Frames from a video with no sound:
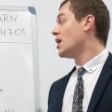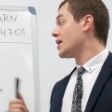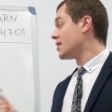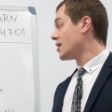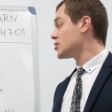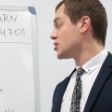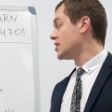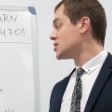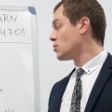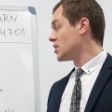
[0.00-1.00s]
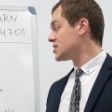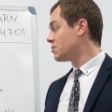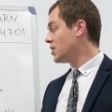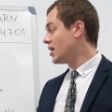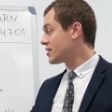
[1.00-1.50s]
Однако же, если у вас
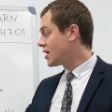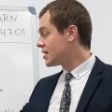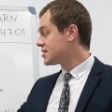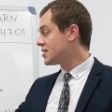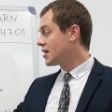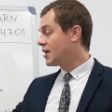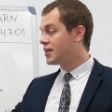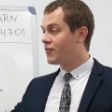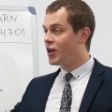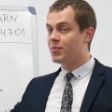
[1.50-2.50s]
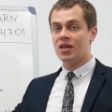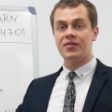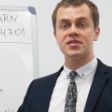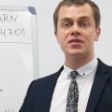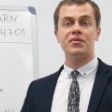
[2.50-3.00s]
были отказы на какие-то временные
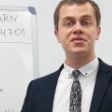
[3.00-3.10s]
визы,